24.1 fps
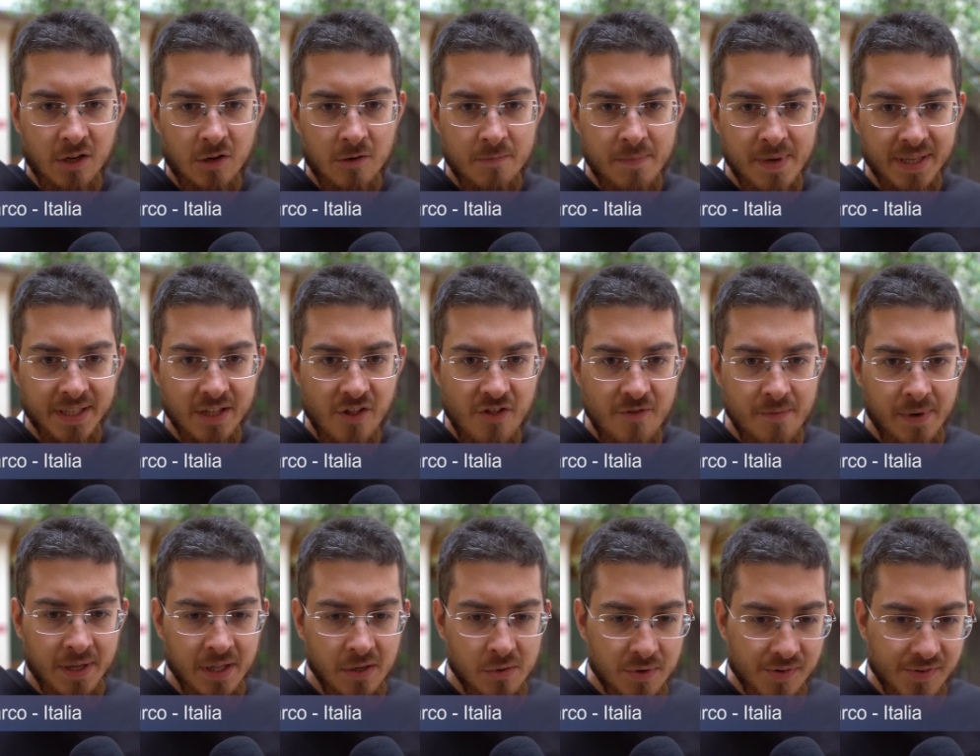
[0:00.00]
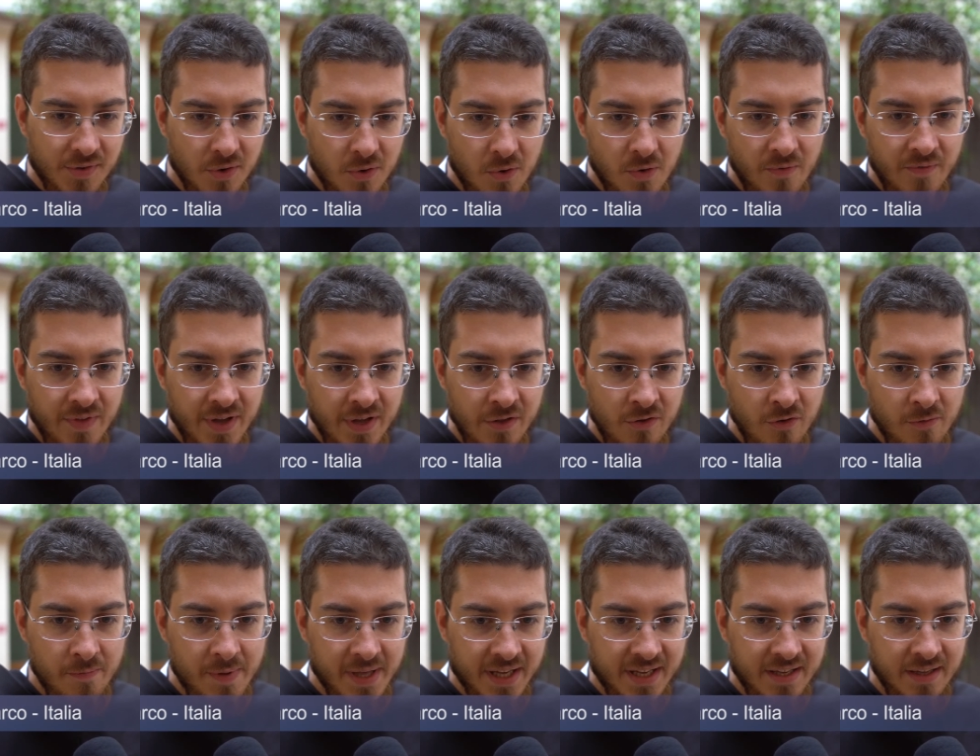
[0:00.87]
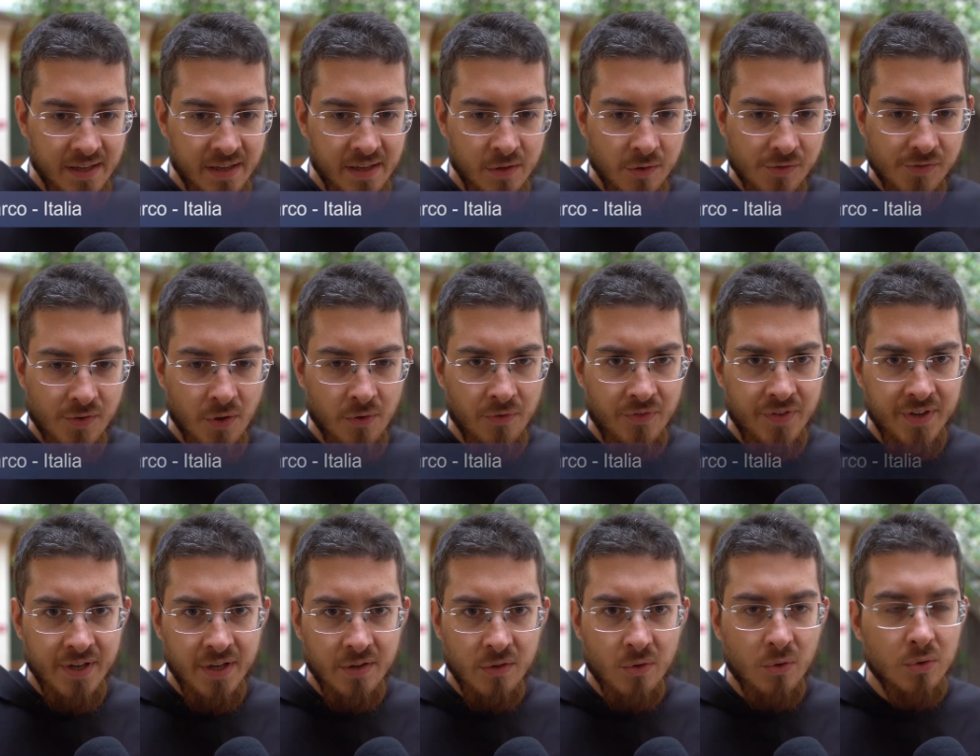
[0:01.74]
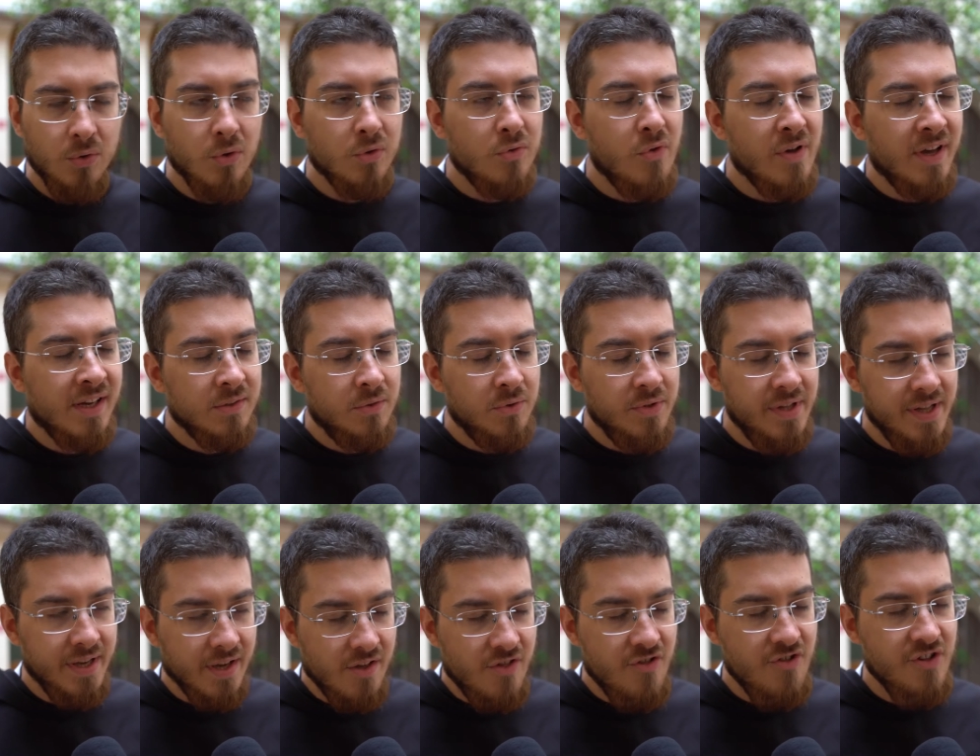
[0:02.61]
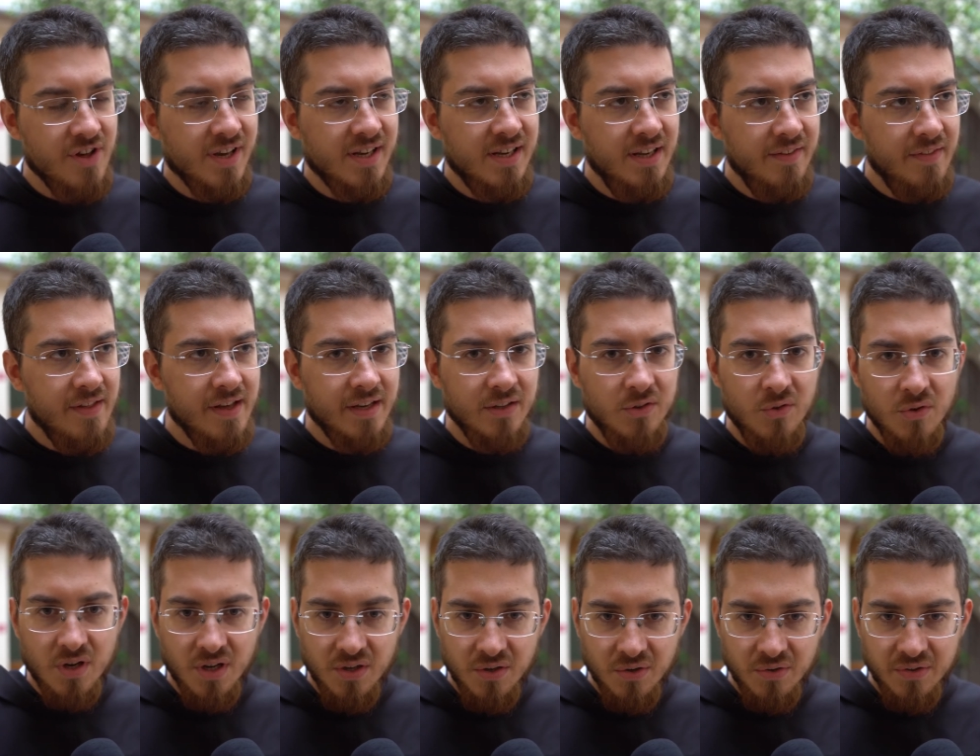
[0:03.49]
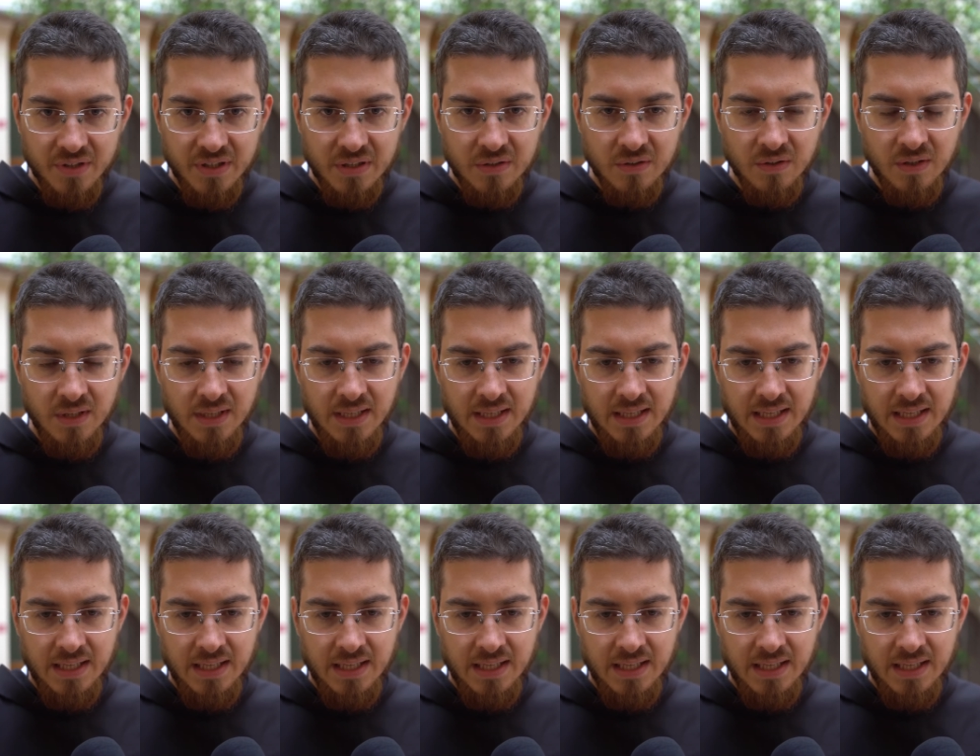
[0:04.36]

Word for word: Ho partecipato a questo convegno perché io sto finendo il dottorato di ricerca in diritto canonico